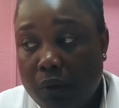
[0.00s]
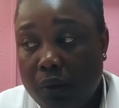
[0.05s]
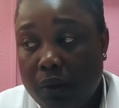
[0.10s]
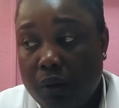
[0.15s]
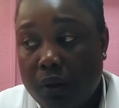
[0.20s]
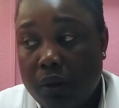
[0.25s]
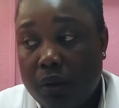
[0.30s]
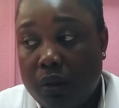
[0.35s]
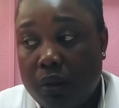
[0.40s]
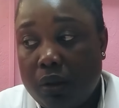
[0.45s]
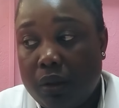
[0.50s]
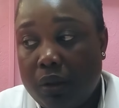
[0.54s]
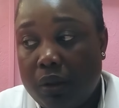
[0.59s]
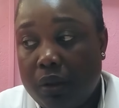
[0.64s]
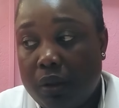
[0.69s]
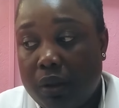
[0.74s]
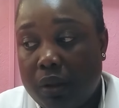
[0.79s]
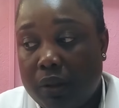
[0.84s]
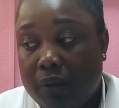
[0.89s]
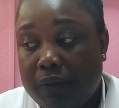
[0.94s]
euh,
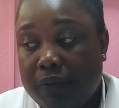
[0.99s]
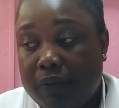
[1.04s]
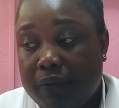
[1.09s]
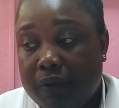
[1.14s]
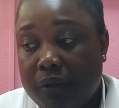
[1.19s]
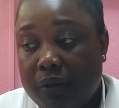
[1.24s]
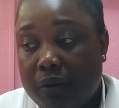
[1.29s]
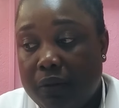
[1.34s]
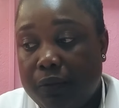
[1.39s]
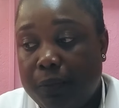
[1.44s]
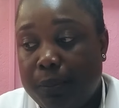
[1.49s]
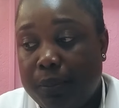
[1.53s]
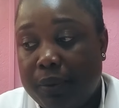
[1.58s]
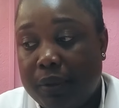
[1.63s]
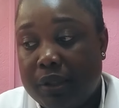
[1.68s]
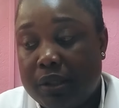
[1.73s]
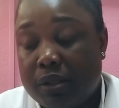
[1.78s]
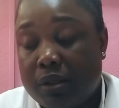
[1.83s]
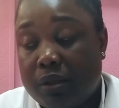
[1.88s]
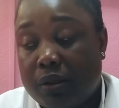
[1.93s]
l'enfant
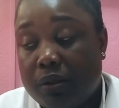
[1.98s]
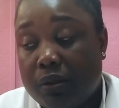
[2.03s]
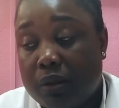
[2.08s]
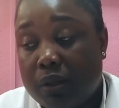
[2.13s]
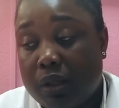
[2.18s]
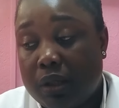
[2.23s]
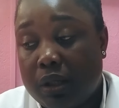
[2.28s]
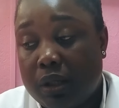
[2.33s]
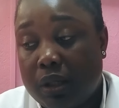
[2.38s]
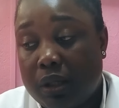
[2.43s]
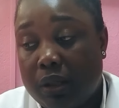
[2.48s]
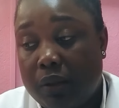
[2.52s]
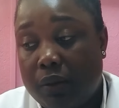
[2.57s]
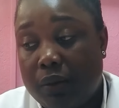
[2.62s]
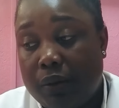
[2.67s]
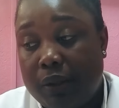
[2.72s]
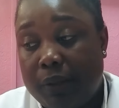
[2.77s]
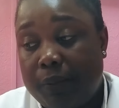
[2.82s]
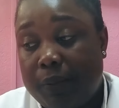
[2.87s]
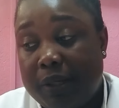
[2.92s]
présentera
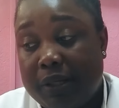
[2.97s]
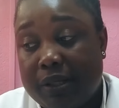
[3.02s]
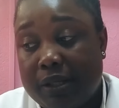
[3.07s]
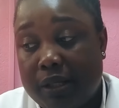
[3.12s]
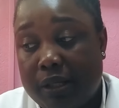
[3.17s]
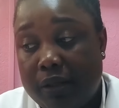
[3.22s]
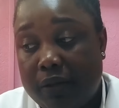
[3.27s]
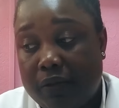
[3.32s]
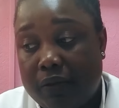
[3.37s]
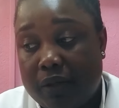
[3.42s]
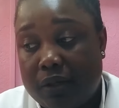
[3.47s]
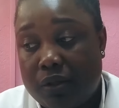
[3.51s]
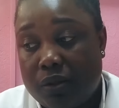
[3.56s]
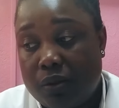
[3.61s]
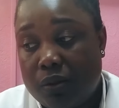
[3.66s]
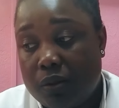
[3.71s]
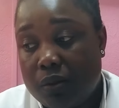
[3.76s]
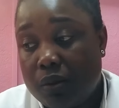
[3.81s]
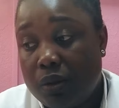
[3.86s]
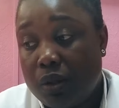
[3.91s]
une épaisse
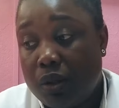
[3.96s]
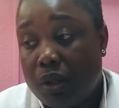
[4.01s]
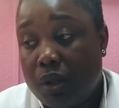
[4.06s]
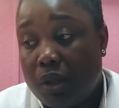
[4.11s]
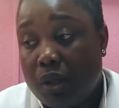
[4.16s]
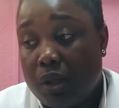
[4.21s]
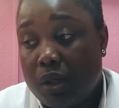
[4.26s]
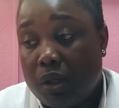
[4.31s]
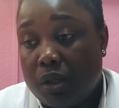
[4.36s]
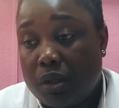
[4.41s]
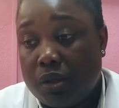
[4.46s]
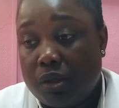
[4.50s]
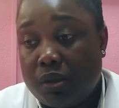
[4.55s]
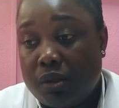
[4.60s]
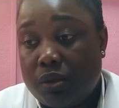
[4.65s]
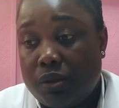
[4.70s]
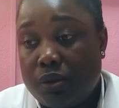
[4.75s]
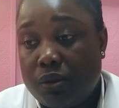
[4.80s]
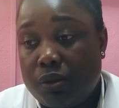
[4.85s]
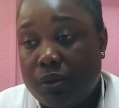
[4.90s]
salivation
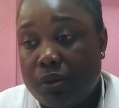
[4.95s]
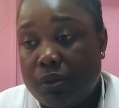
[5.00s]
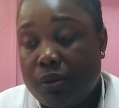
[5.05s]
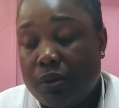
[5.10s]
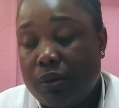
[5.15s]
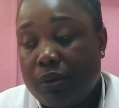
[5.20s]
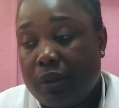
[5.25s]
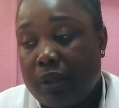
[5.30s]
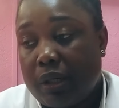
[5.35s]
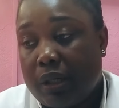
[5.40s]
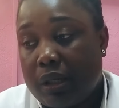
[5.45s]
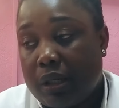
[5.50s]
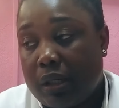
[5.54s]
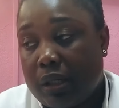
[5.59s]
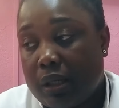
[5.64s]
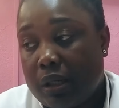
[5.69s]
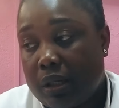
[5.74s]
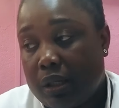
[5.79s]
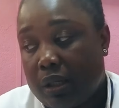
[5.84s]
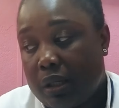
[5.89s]
dû
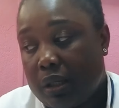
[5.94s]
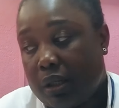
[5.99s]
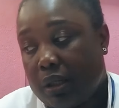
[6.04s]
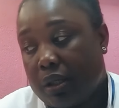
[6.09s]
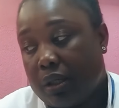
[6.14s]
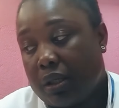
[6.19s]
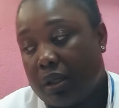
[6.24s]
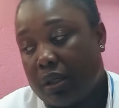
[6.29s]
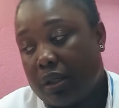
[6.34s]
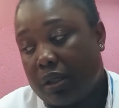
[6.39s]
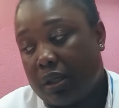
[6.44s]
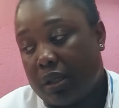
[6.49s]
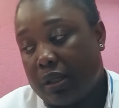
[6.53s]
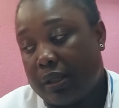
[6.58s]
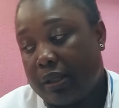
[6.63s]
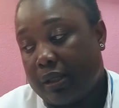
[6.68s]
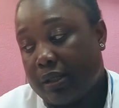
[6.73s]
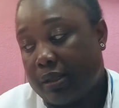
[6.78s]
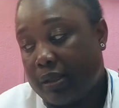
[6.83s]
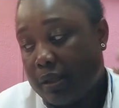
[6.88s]
à
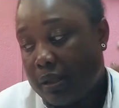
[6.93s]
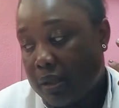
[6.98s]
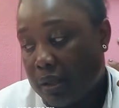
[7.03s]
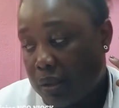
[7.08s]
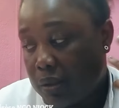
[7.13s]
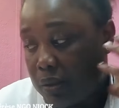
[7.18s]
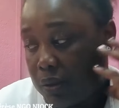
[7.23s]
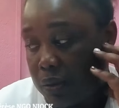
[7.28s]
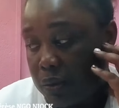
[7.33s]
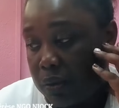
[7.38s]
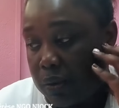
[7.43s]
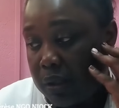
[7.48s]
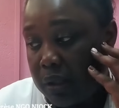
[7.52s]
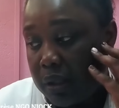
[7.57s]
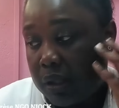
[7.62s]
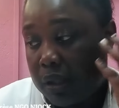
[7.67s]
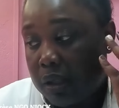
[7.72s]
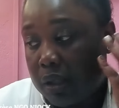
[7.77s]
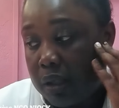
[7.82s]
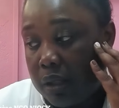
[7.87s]
l'excitation
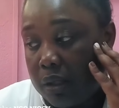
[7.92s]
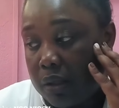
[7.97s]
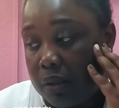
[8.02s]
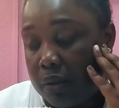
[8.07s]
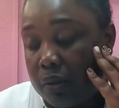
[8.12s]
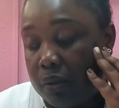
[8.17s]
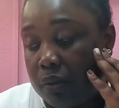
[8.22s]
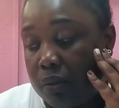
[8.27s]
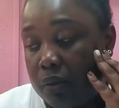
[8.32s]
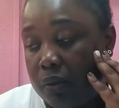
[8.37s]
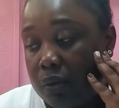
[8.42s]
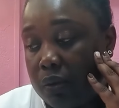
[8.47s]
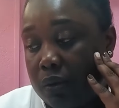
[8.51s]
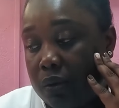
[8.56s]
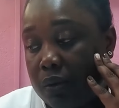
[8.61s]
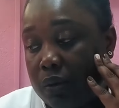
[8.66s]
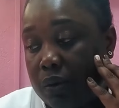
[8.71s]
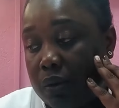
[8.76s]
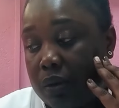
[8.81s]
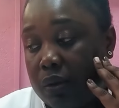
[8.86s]
des glandes
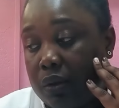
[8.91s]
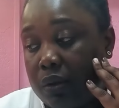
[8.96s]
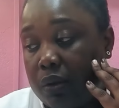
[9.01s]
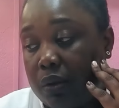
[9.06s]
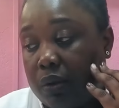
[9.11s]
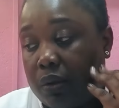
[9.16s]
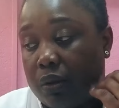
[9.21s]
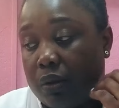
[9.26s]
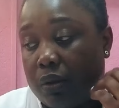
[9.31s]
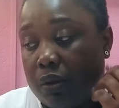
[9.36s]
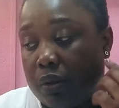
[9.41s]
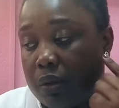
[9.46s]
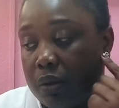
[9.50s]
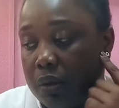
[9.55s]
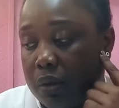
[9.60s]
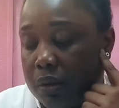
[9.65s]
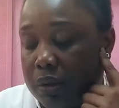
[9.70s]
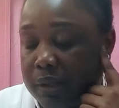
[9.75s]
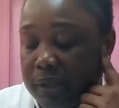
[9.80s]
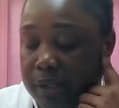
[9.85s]
euh,
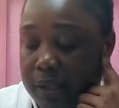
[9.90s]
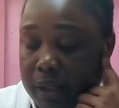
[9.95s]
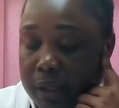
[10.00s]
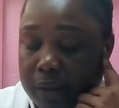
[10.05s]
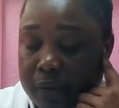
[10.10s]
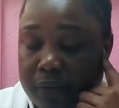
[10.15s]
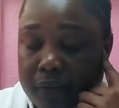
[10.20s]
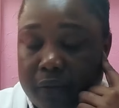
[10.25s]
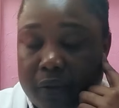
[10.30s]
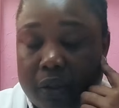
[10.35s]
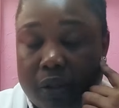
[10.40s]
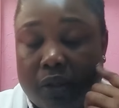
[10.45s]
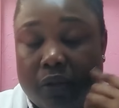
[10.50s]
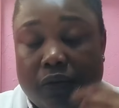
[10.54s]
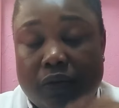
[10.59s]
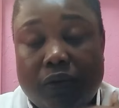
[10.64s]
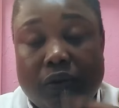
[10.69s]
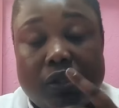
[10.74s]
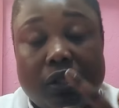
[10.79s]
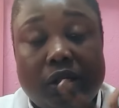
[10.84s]
euh, salivaires qui
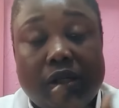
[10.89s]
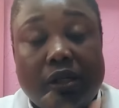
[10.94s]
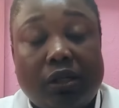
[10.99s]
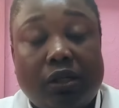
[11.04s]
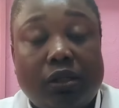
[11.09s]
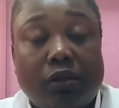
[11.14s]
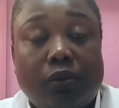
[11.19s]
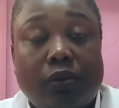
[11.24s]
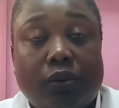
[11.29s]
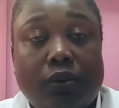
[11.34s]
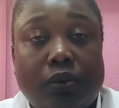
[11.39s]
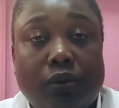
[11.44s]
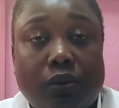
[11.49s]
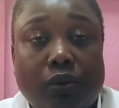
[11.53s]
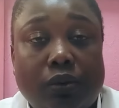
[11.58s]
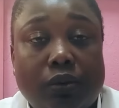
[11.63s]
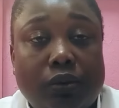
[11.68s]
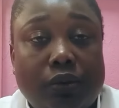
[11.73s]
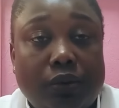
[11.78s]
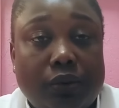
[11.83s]
vont sécréter
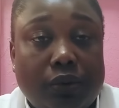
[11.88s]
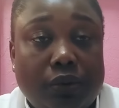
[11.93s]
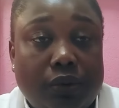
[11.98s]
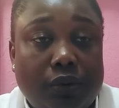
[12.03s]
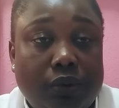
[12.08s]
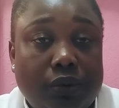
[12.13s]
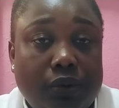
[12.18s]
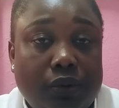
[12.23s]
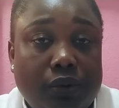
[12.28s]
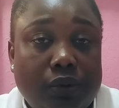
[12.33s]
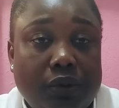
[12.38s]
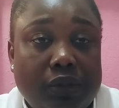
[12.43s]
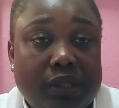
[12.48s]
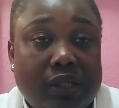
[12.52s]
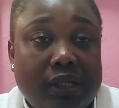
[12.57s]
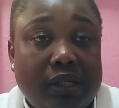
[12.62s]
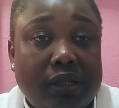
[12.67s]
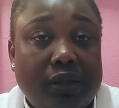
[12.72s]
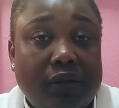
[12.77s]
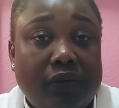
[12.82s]
beaucoup de,
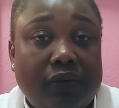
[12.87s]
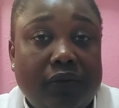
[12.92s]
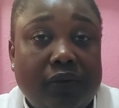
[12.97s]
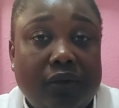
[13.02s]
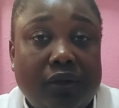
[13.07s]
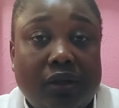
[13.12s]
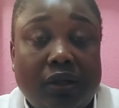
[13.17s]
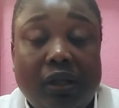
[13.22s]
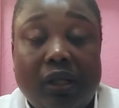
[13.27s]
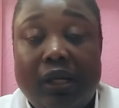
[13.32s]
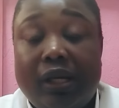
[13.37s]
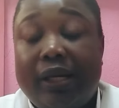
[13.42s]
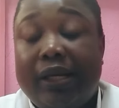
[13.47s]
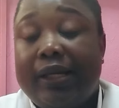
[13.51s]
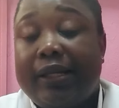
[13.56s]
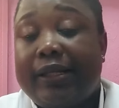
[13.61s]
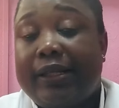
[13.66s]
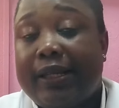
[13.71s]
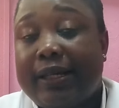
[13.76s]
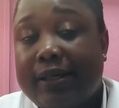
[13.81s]
salive et
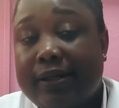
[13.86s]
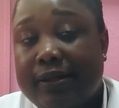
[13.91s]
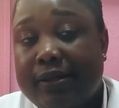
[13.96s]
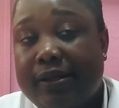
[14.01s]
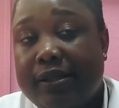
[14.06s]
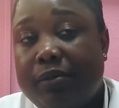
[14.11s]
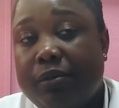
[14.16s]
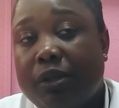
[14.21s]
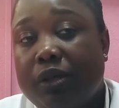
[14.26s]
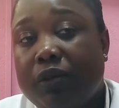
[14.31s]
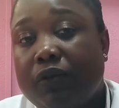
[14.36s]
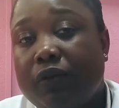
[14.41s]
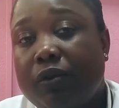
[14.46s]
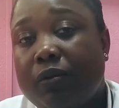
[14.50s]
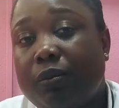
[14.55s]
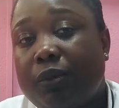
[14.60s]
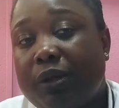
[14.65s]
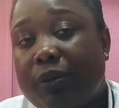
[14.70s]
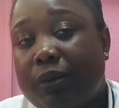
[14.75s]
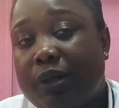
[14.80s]
d'enzymes qui vont
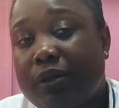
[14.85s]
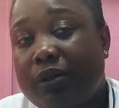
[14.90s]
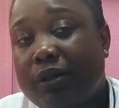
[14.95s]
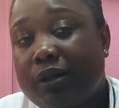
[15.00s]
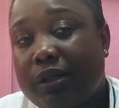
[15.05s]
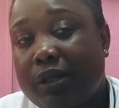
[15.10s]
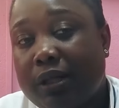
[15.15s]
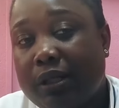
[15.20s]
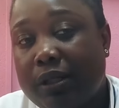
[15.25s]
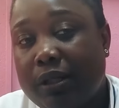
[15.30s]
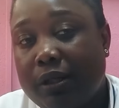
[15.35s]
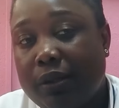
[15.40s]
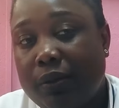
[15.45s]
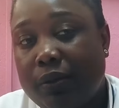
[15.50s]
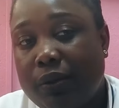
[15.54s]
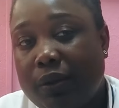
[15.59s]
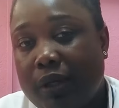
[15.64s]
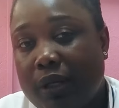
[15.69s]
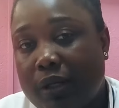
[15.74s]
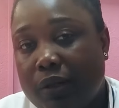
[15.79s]
permettre
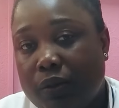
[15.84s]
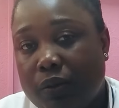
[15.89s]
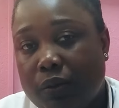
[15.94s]
d'atténuer la